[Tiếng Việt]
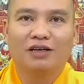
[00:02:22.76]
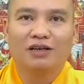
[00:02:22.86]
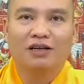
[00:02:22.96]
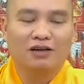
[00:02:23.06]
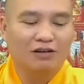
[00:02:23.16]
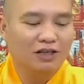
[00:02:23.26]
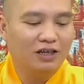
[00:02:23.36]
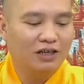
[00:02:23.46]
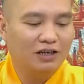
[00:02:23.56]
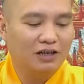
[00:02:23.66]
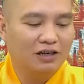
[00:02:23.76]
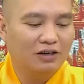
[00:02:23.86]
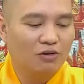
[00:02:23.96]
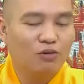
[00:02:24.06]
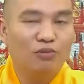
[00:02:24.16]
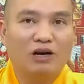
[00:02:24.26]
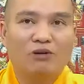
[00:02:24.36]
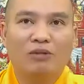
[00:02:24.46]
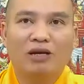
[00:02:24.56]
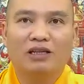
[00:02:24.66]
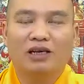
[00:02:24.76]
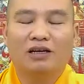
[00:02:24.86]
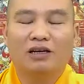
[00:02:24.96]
là có thể là ốm đau bệnh tật